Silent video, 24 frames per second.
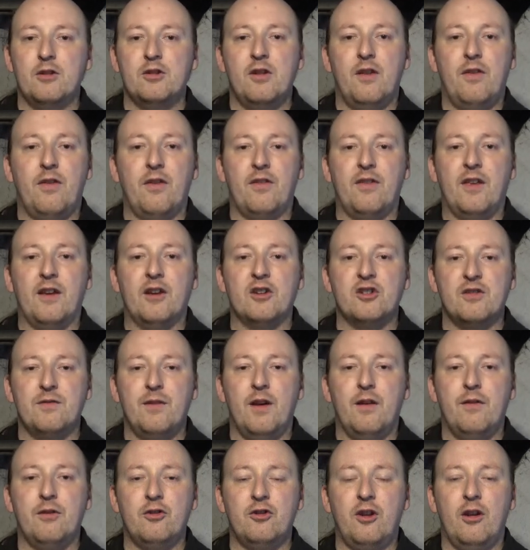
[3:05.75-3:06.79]
ist das, denke ich,
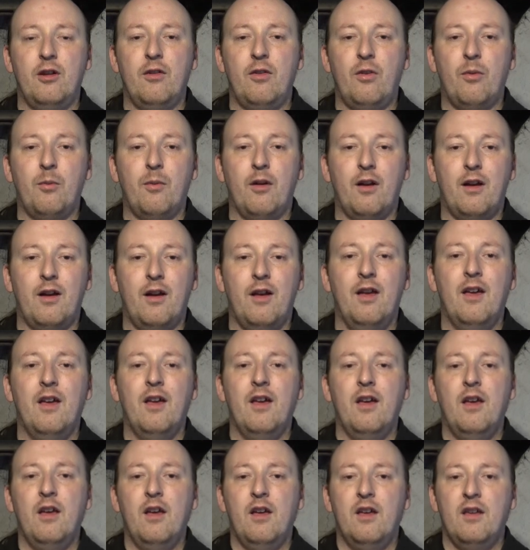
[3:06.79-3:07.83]
schwer verständlich zu machen.
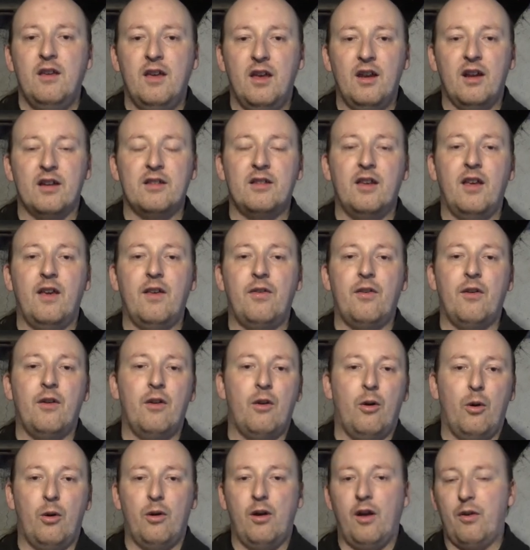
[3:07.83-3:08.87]
Je nach
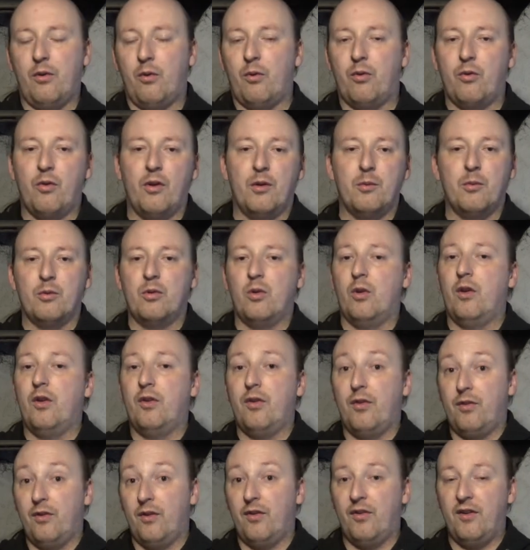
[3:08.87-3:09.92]
These, also sagen wir, ist
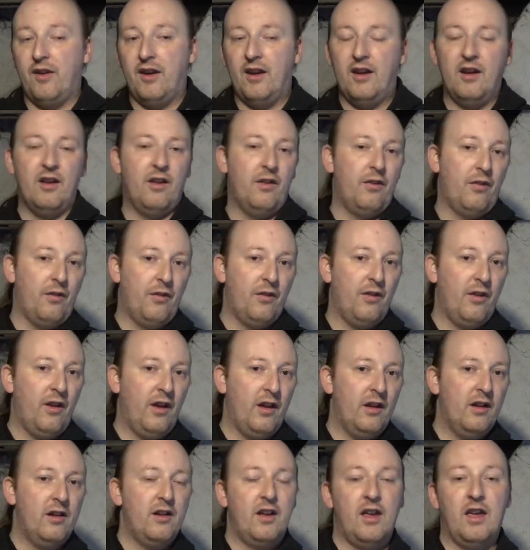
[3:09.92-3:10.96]
es eine Seele, ist es eine
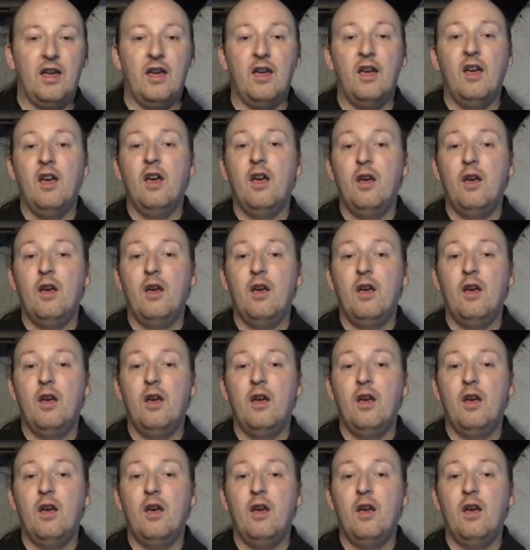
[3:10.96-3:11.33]
Energie,